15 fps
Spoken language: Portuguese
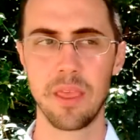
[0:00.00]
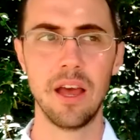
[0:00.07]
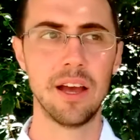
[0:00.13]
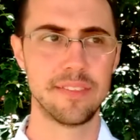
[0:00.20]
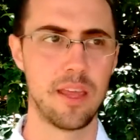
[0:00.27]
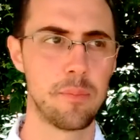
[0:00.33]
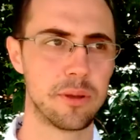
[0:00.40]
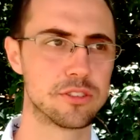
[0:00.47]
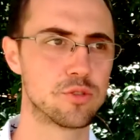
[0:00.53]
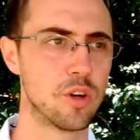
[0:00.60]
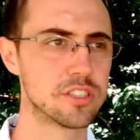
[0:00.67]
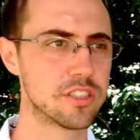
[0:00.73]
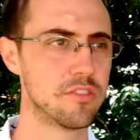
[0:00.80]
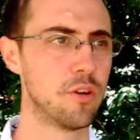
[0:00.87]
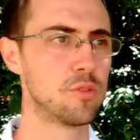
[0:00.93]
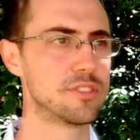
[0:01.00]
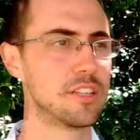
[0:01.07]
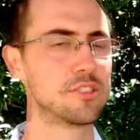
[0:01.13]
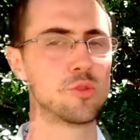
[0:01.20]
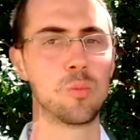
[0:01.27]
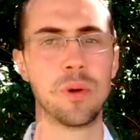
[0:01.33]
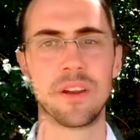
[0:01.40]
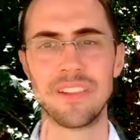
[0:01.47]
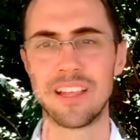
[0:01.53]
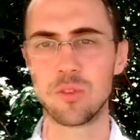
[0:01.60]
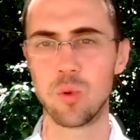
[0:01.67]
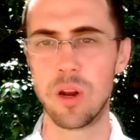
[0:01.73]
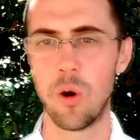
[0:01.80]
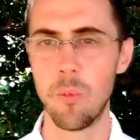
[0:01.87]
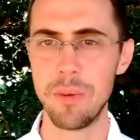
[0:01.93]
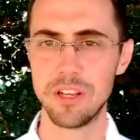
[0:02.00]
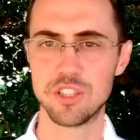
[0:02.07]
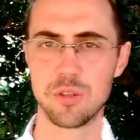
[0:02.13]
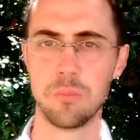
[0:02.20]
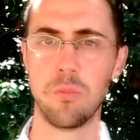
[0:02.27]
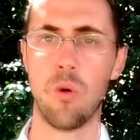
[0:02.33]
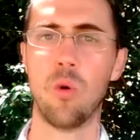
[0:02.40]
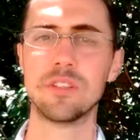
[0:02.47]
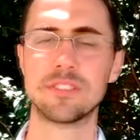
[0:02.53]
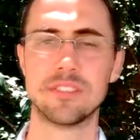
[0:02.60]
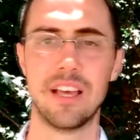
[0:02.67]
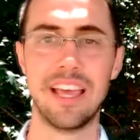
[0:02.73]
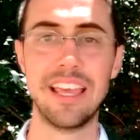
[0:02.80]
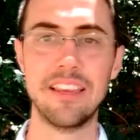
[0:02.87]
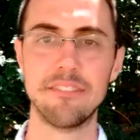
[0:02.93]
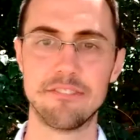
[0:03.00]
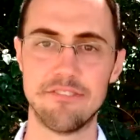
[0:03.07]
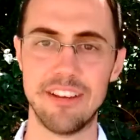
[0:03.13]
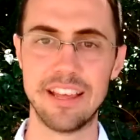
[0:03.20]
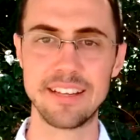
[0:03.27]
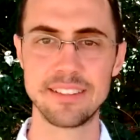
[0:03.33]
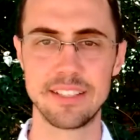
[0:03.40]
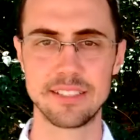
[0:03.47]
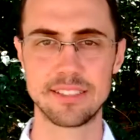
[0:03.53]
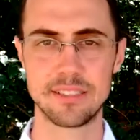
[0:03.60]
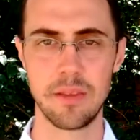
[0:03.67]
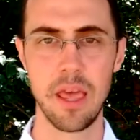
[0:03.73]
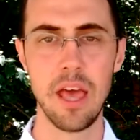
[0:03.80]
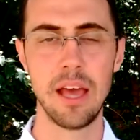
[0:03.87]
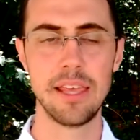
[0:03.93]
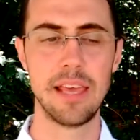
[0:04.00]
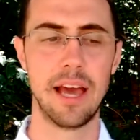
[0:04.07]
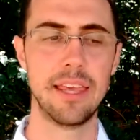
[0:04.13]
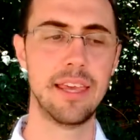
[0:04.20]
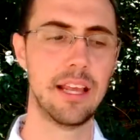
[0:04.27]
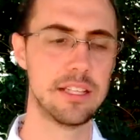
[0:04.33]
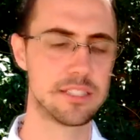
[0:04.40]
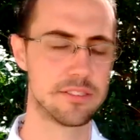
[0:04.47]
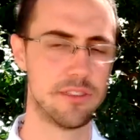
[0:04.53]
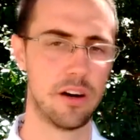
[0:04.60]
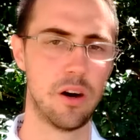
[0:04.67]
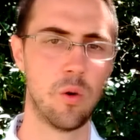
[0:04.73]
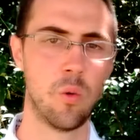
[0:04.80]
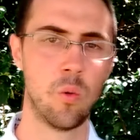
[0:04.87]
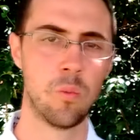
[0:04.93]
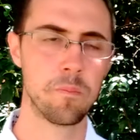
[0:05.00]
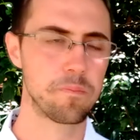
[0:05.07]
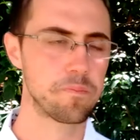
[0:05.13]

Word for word: Tem pessoas que vão ser supernaturalmente boas em vendas e aí eles vão